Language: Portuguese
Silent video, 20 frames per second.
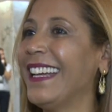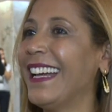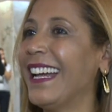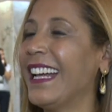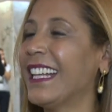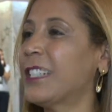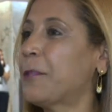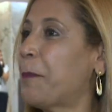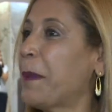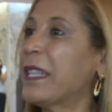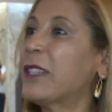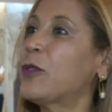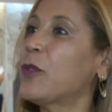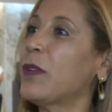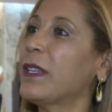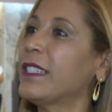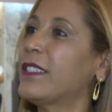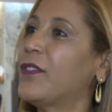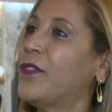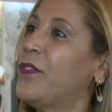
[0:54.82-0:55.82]
as
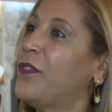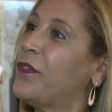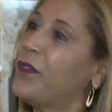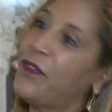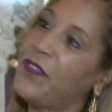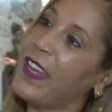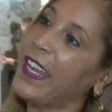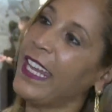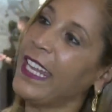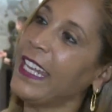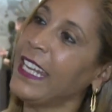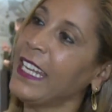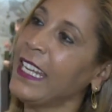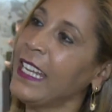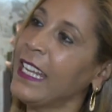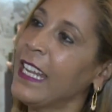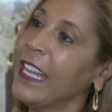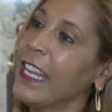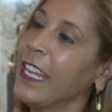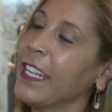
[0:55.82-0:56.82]
pessoas verem
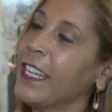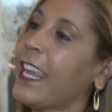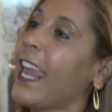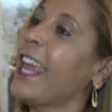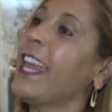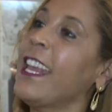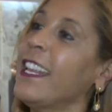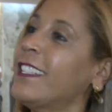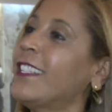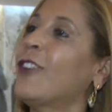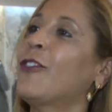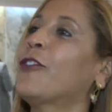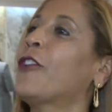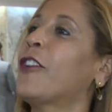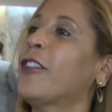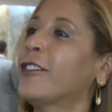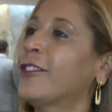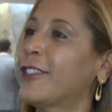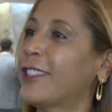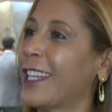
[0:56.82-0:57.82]
porque esse é o
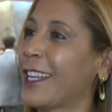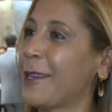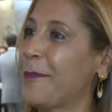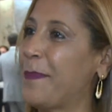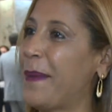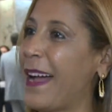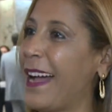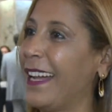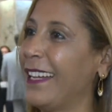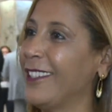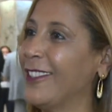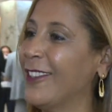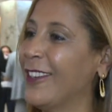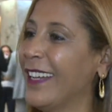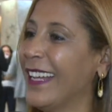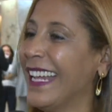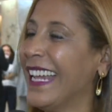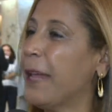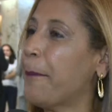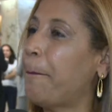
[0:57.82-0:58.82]
nosso trabalho.
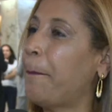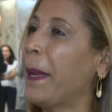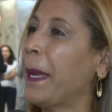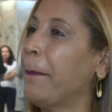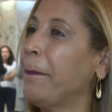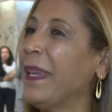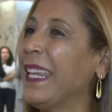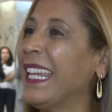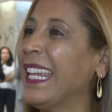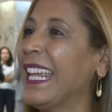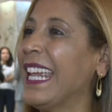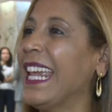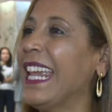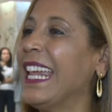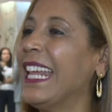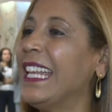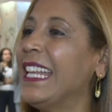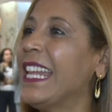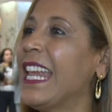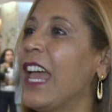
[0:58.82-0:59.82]
Para mim,
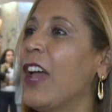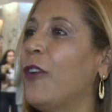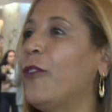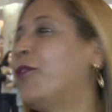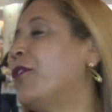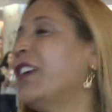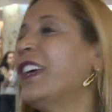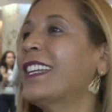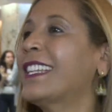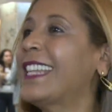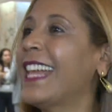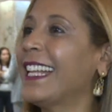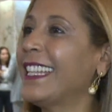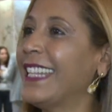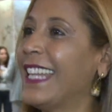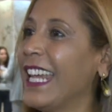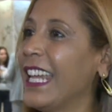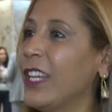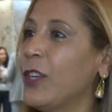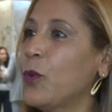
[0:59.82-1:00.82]
ele é o
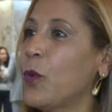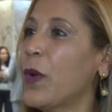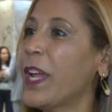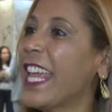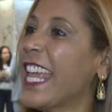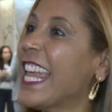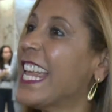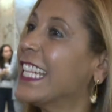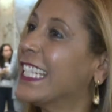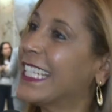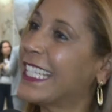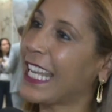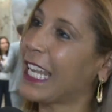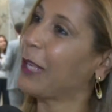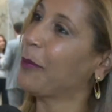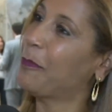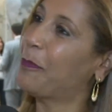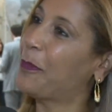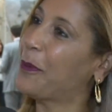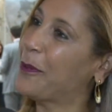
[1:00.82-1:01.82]
verdadeiro
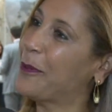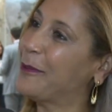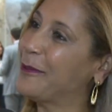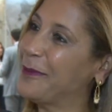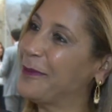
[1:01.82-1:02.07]
exemplo